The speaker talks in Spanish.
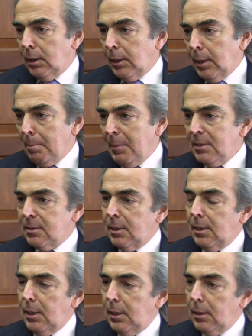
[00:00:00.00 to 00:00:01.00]
que
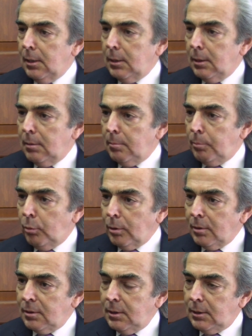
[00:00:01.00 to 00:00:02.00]
mezcla, por
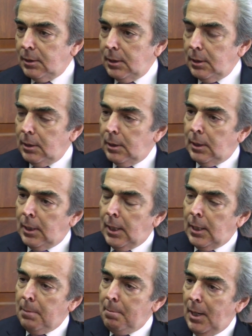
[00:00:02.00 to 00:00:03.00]
decirte,
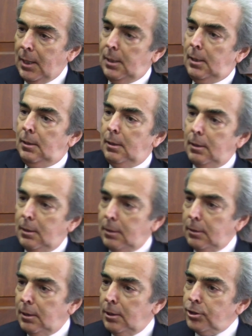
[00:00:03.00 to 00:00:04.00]
la imagen
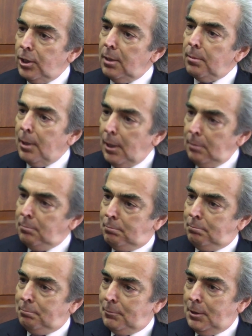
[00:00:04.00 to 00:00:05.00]
del Che Guevara,
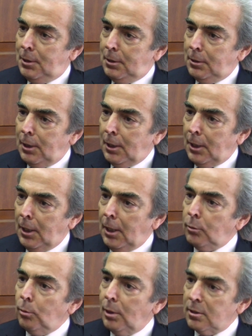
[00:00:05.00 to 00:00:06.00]
del general
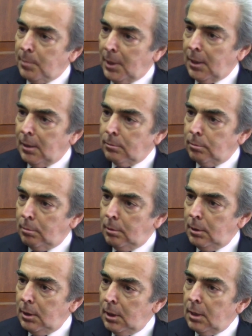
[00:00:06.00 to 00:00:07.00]
Douglas MacArthur
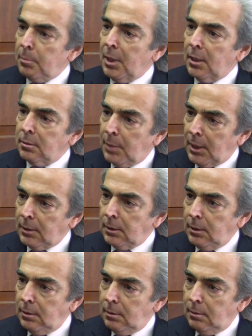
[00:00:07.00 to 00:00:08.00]
y de Mahatma Gandhi.
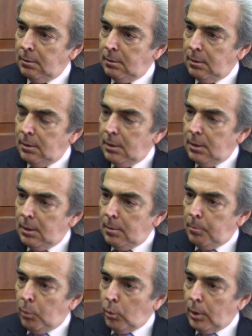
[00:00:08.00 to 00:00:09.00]

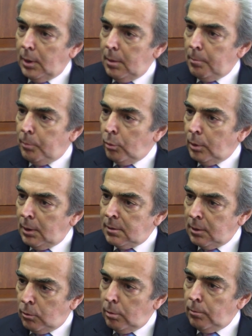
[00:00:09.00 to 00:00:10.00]
¿Por qué? Porque
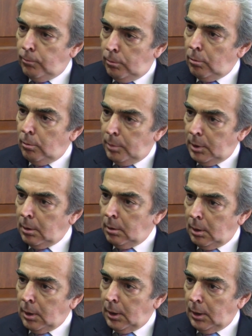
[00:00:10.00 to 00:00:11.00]
desde joven fue un
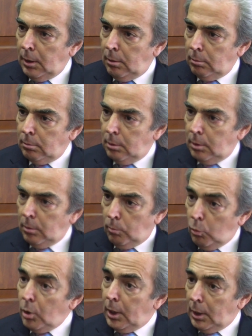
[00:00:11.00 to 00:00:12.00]
hombre aguerrido,
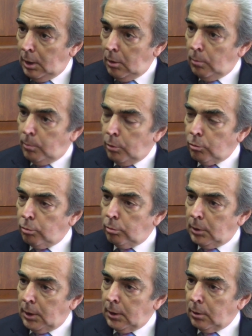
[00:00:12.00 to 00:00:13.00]
muy querido por su
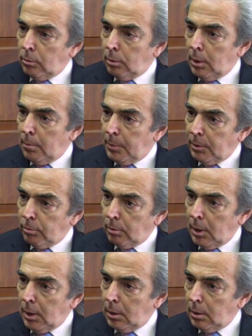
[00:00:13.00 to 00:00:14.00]
trayectoria
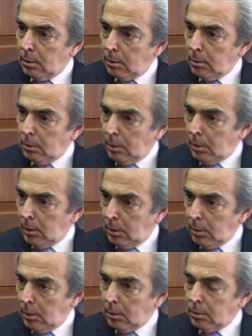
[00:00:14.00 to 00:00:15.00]
personal y
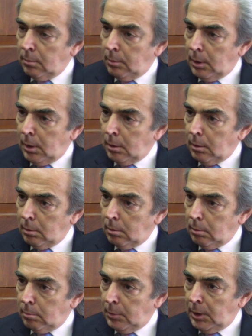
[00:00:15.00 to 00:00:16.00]
de actividad eh,
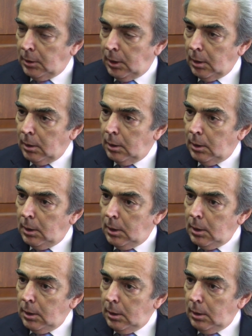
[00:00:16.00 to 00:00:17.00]
militar.
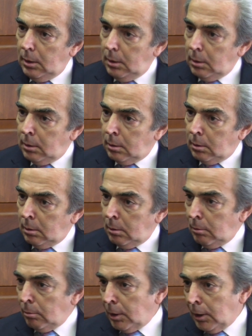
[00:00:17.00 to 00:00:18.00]
Y eh,
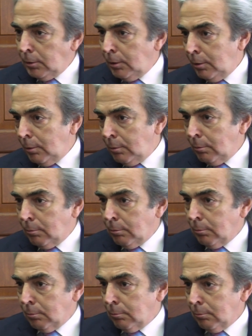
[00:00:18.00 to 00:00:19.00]
lo de Gandhi,
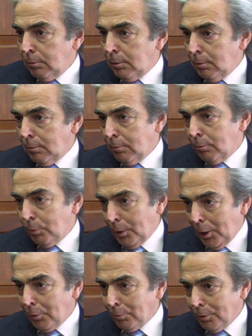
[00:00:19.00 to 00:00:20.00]
con el
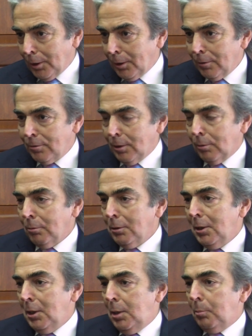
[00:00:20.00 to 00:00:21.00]
cuidado que hay que decirlo,
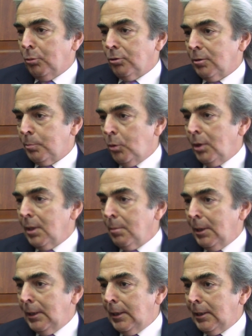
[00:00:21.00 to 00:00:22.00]
pues es por el
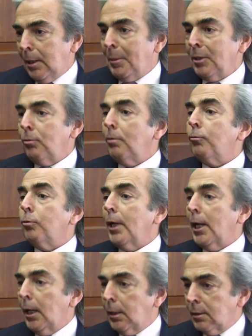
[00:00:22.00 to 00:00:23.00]
nivel del tamaño del
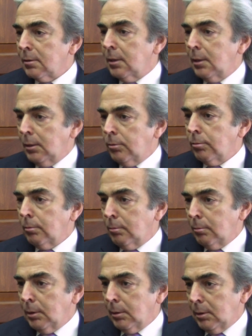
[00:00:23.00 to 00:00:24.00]
funeral que se le hizo
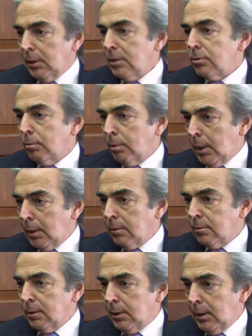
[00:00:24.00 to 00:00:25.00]
en tres ciudades
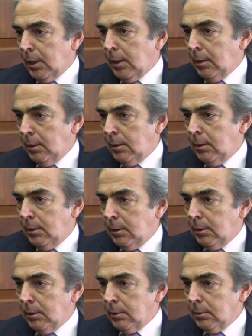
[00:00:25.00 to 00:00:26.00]
de Irán.
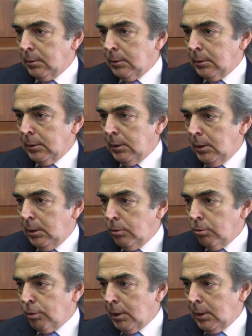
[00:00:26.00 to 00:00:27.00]
Este,
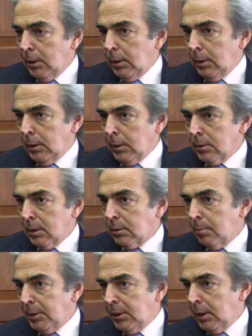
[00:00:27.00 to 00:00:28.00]
yo salí eh,
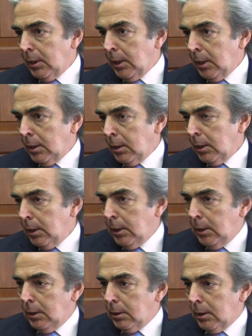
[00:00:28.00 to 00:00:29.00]
exactamente al,
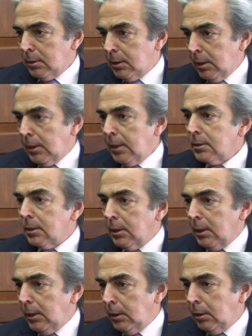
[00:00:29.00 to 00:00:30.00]
casi el día
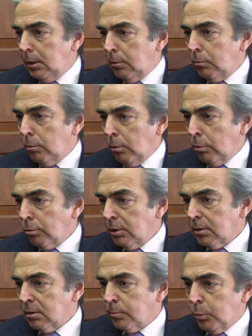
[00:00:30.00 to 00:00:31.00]
siguiente, uno o dos
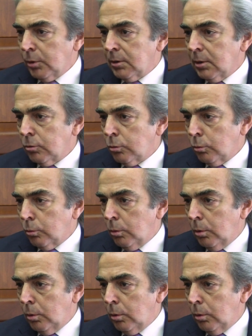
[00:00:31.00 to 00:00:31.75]
días después de su